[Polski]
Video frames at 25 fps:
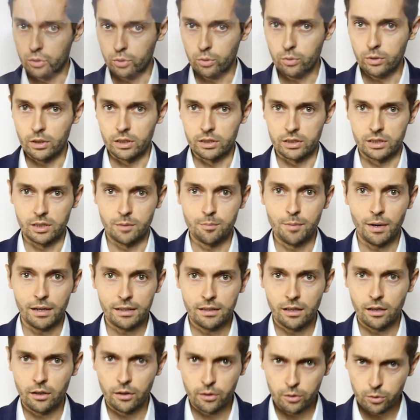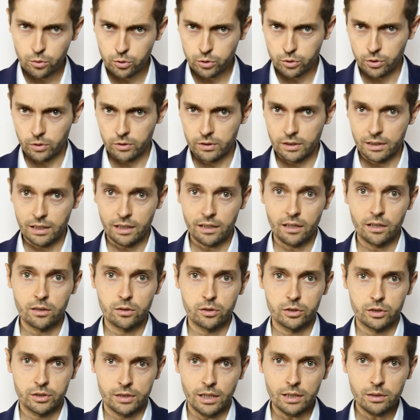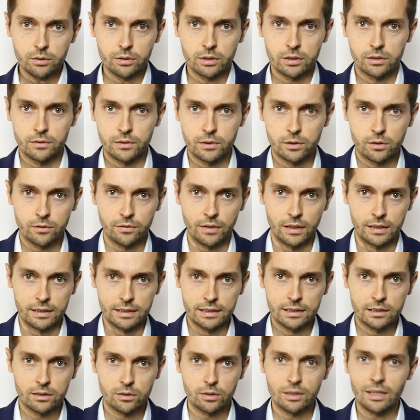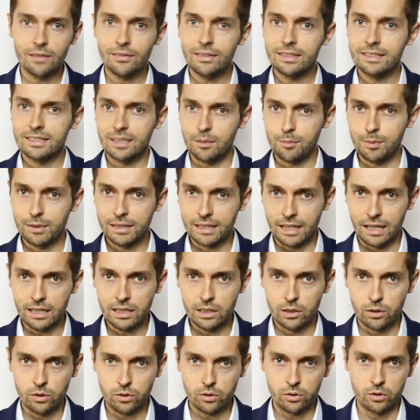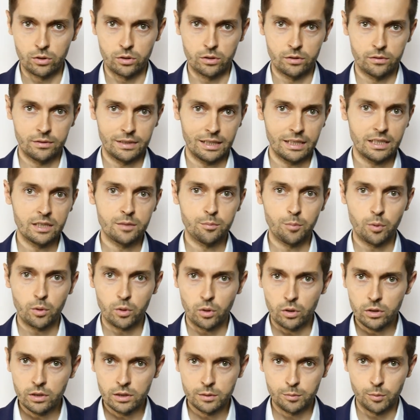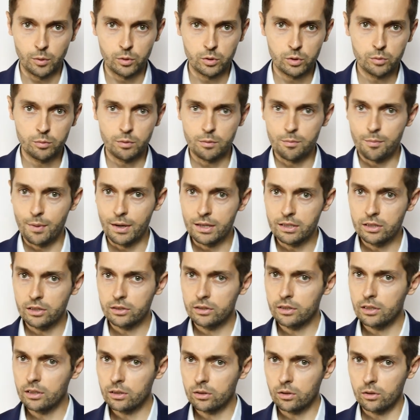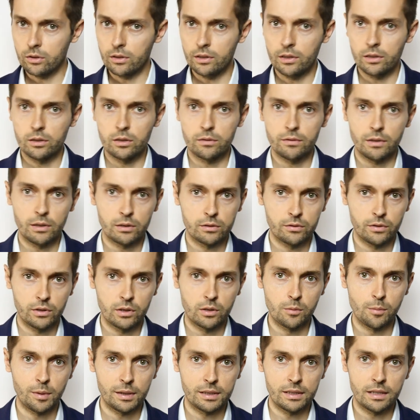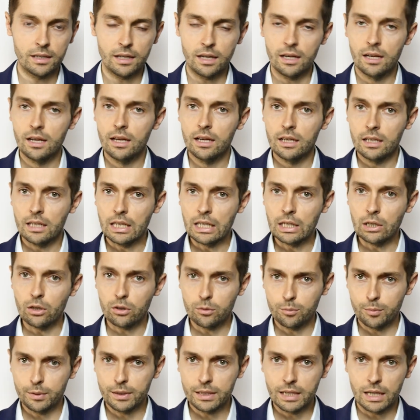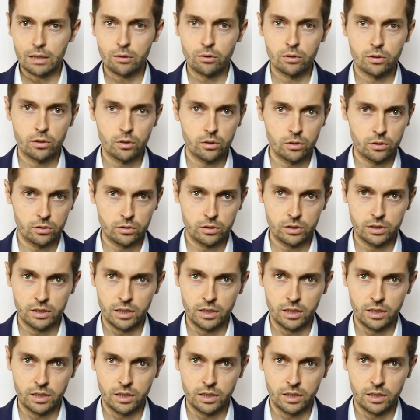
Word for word: czujesz, że partner już od jakiegoś czasu jest wycofany, to nawet zapytanie o to w taki spokojny sposób będzie tylko irytowało Twojego partnera i odpychało go od